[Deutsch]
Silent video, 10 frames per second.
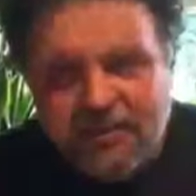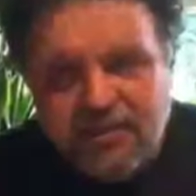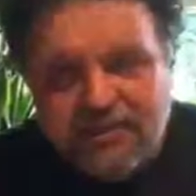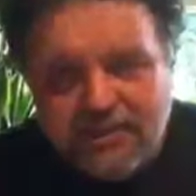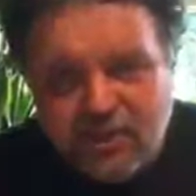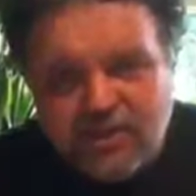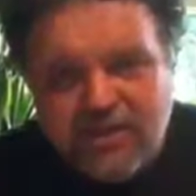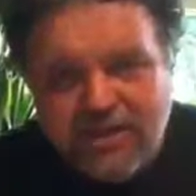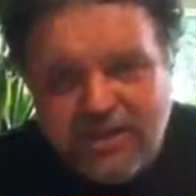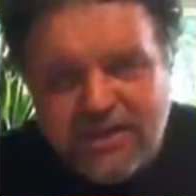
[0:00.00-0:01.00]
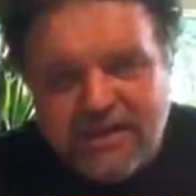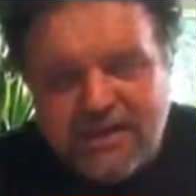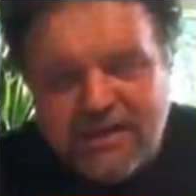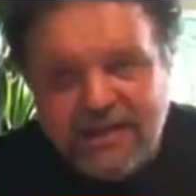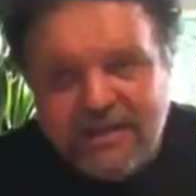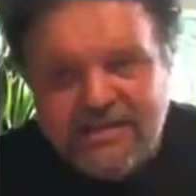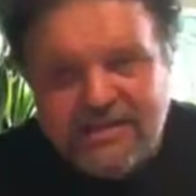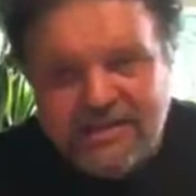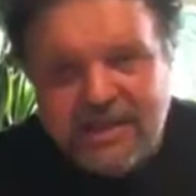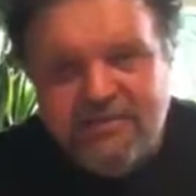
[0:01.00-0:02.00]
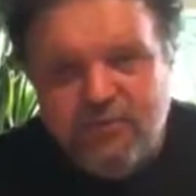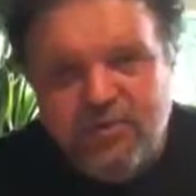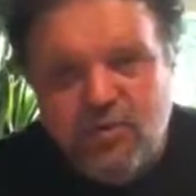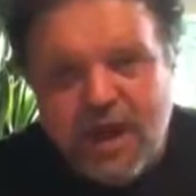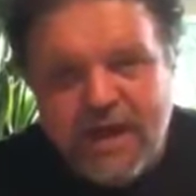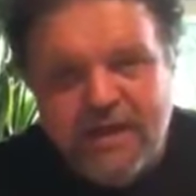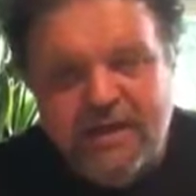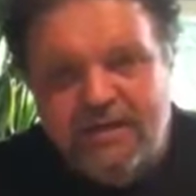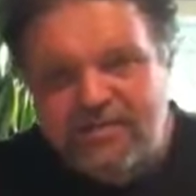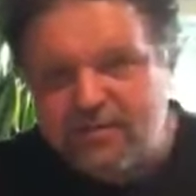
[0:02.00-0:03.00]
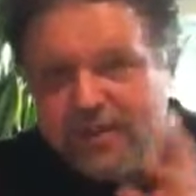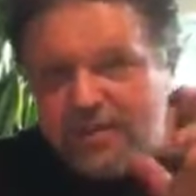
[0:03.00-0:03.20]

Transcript: Wenn unsere deutschen Gerichte in dieser Zeit, wo wir doch eigentlich, was